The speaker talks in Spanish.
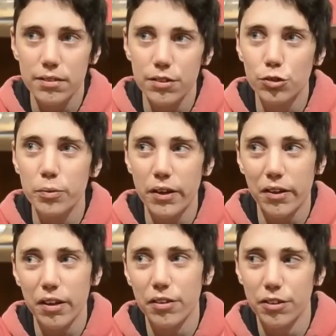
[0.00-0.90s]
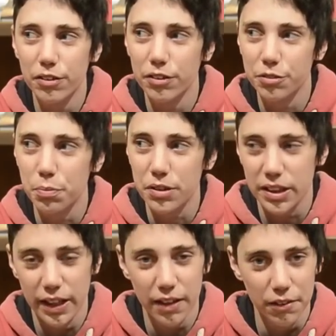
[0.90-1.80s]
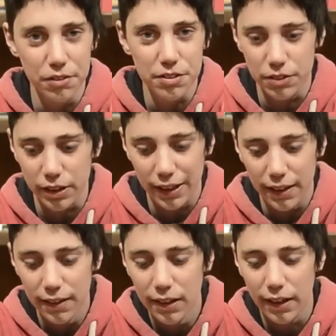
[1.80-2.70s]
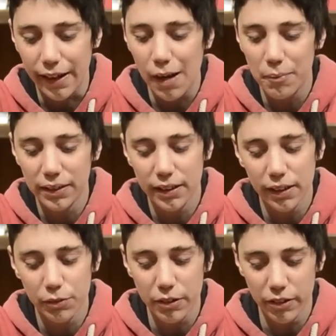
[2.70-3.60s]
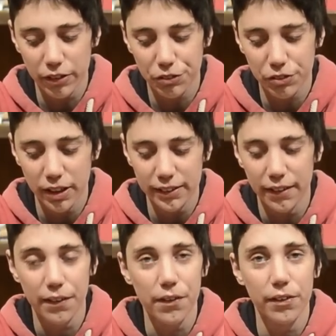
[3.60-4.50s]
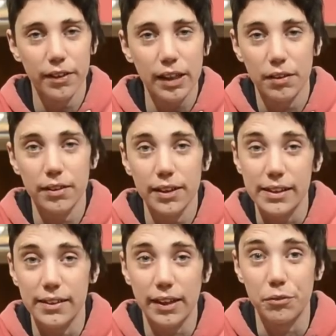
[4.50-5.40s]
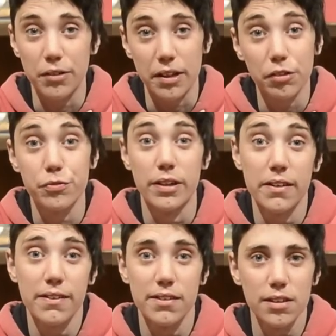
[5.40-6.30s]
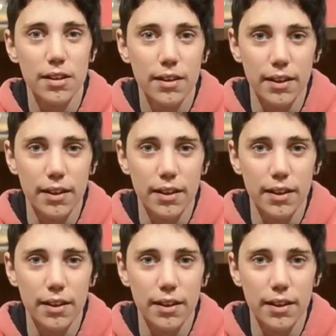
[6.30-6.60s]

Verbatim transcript: no tuvieron hijos por tenerlos, sino que realmente tuvieron hijos con la intención de que, que fueran hijos felices.